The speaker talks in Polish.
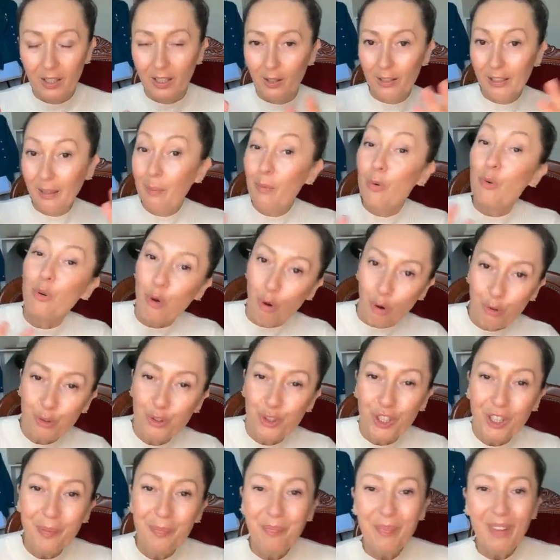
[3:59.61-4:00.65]
e, nam
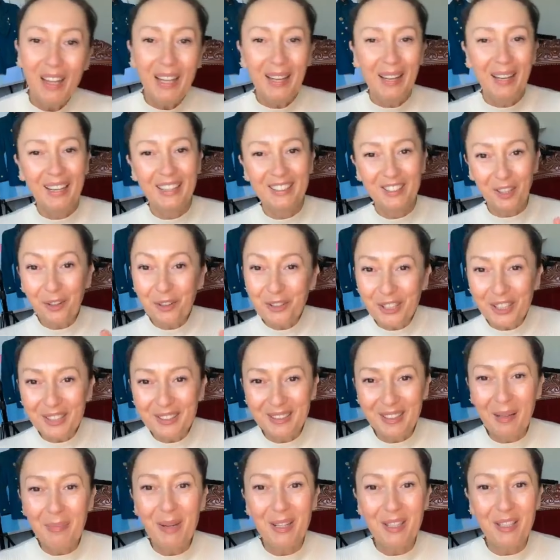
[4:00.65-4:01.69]
uchodzi, e, czego
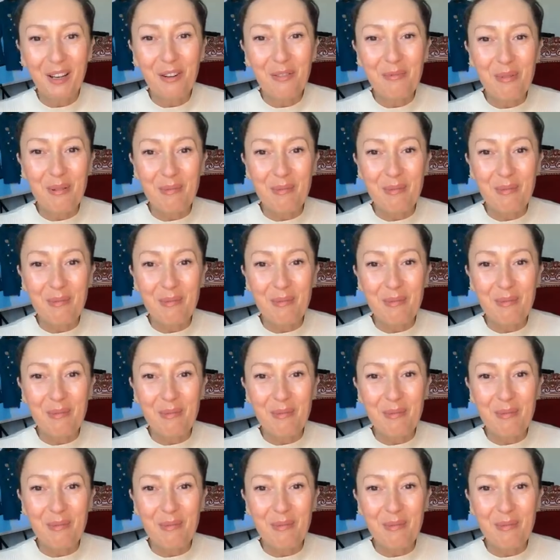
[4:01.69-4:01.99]
nie chcemy i